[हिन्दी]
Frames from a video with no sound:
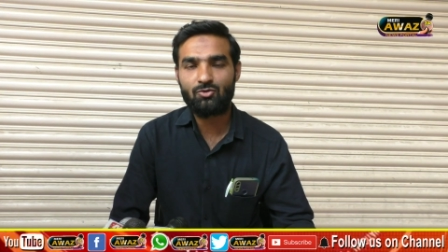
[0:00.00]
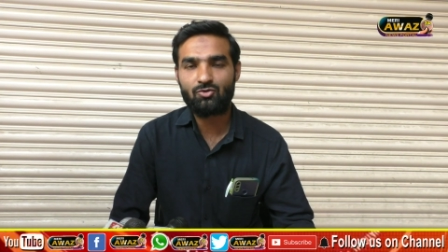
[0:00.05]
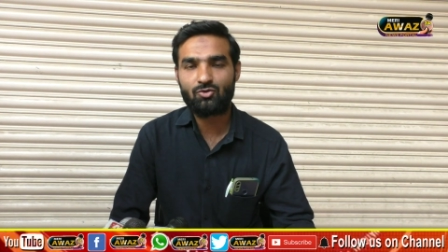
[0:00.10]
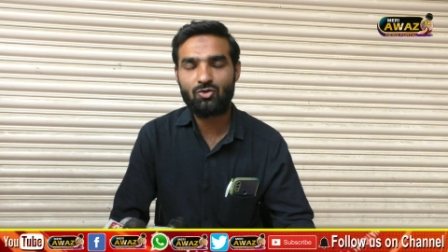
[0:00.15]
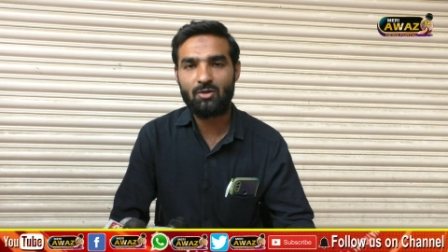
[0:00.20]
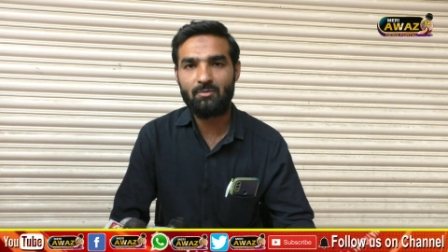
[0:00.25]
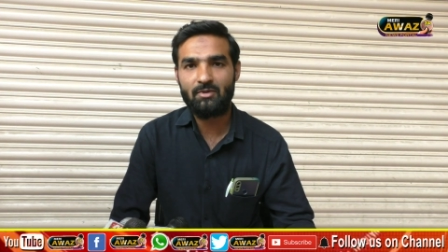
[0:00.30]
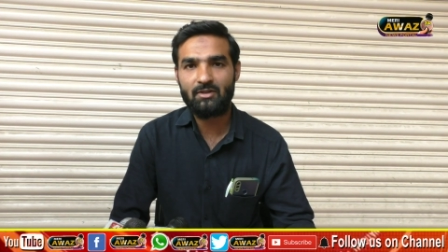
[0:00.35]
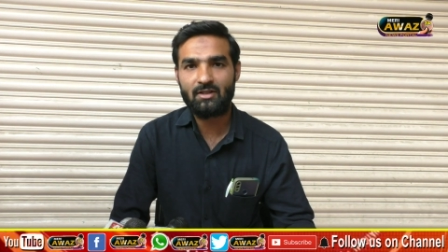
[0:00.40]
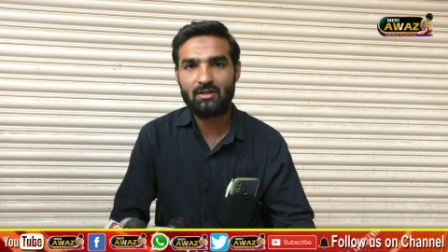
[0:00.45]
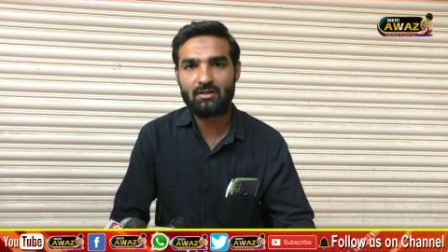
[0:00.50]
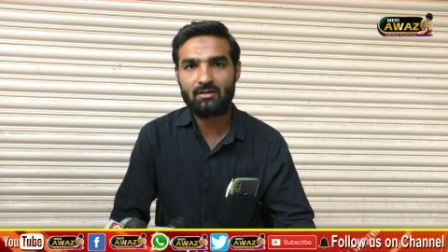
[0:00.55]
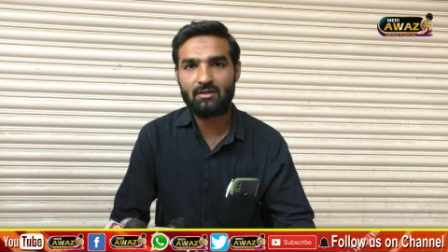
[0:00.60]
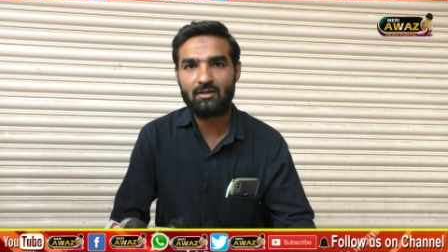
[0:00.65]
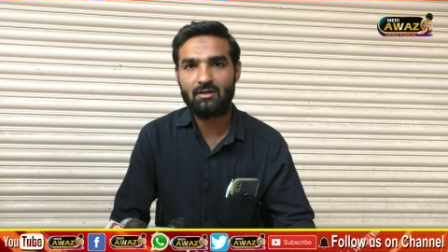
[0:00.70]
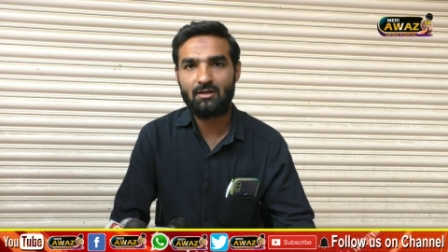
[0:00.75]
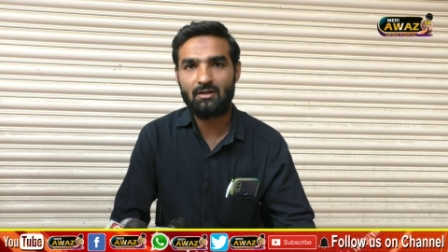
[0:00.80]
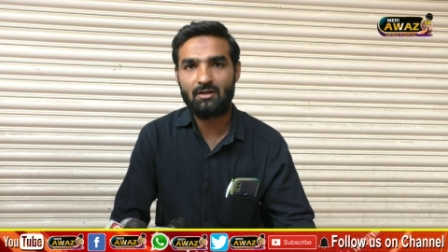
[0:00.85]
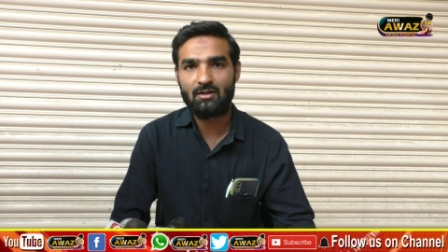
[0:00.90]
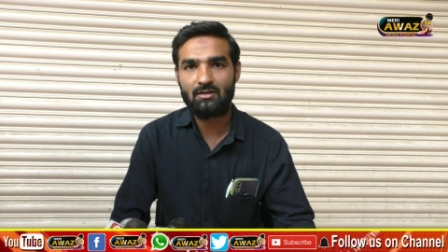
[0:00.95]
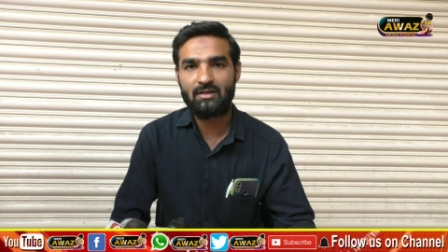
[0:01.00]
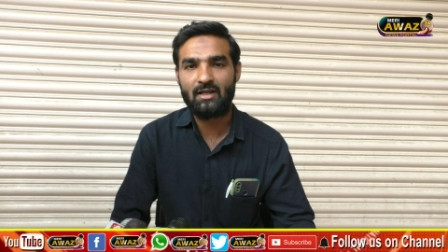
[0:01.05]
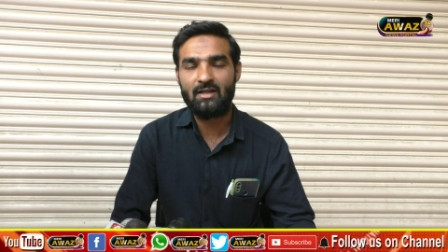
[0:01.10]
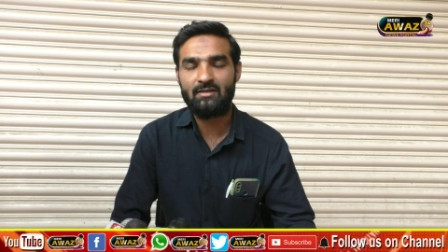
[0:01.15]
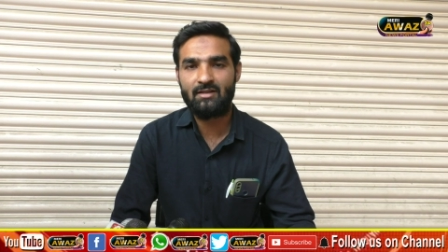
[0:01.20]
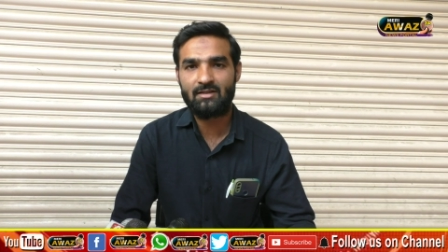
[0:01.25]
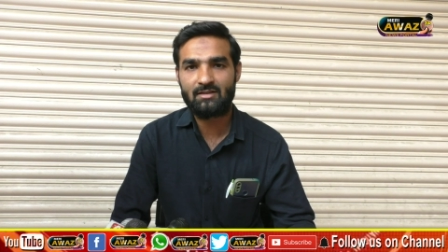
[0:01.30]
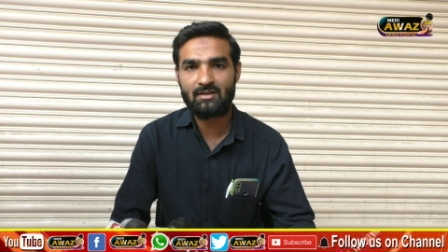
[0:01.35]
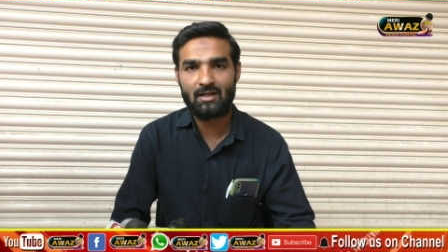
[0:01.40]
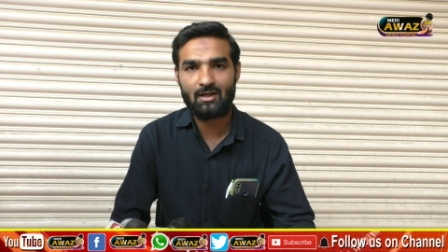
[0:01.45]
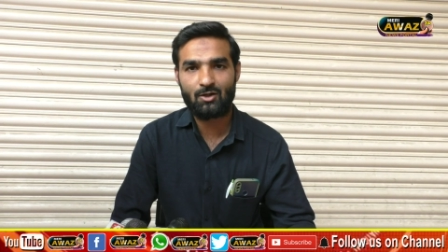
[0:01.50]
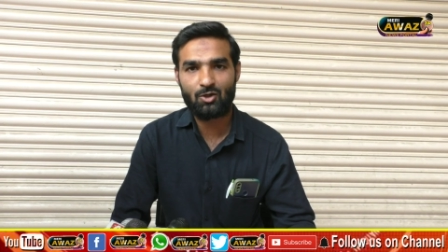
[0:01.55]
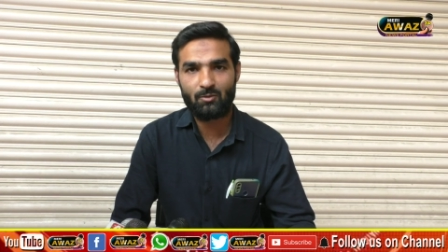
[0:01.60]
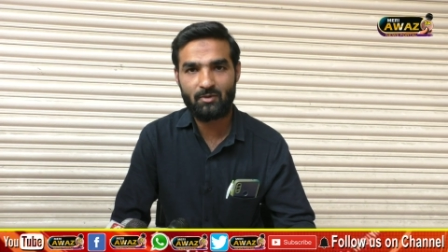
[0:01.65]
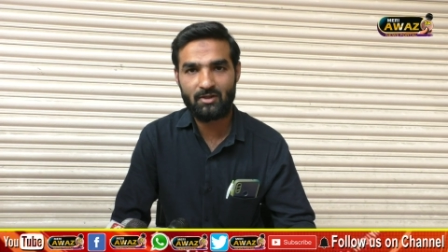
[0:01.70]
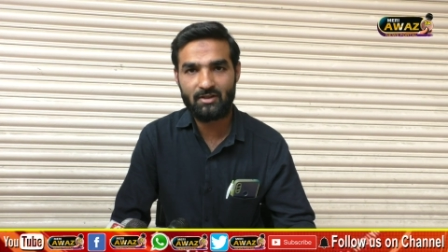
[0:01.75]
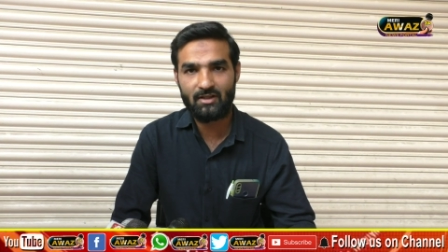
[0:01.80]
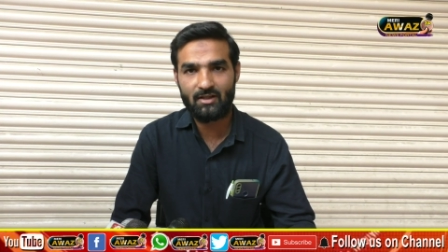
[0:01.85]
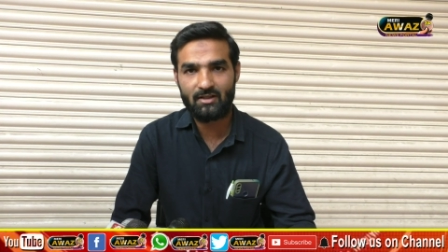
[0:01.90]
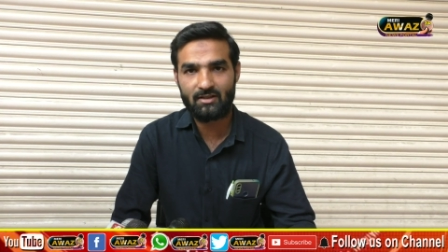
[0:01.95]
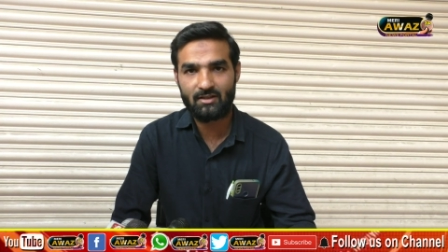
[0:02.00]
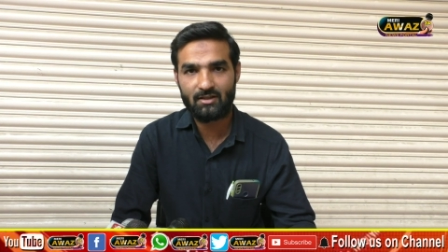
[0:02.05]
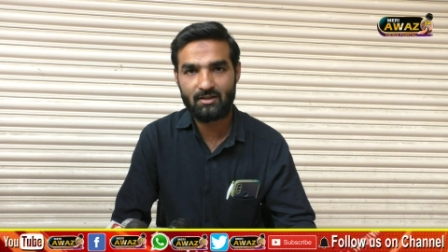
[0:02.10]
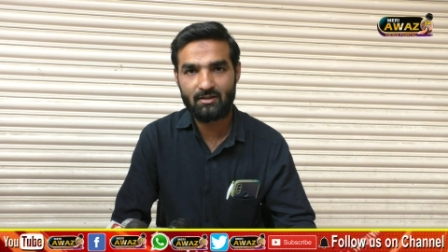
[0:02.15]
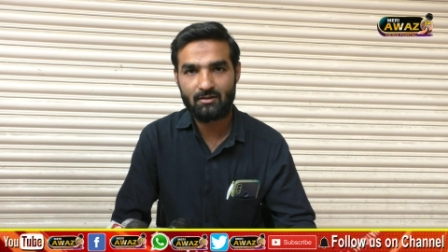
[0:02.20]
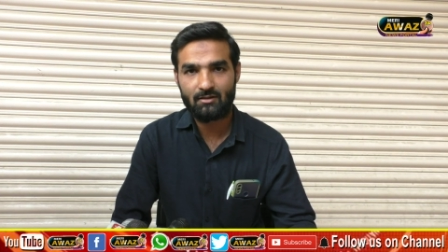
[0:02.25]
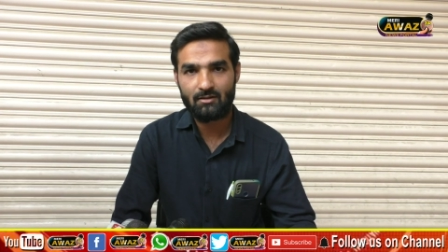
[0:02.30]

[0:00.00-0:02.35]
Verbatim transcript: उसको अभी तक तैंतीस लाख रुपये दिए थे